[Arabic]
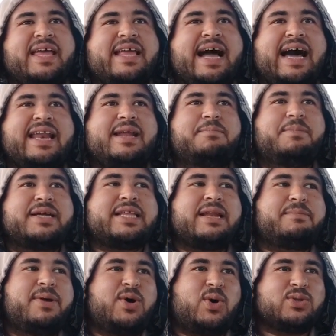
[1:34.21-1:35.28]
يعني
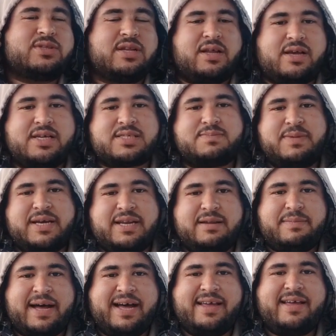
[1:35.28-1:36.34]
بدل ما يعض الخصم
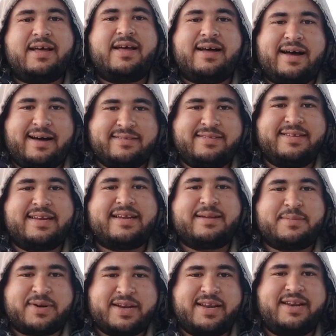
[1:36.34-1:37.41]
اللي معايا عضني
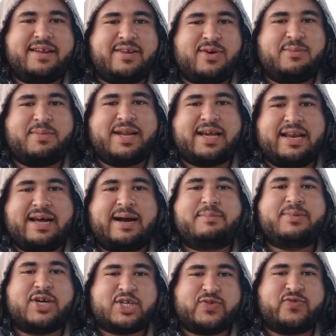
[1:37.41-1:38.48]
انا من رجلي اللهم لك
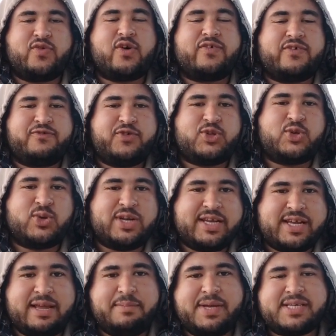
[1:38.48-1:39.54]
الحمد هتشوفوها في الفيديو
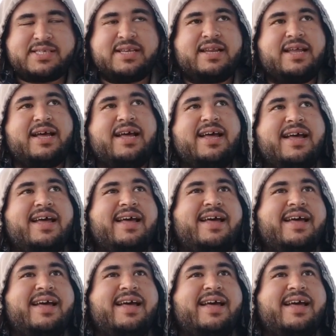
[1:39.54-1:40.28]
اللي جاي باذن الله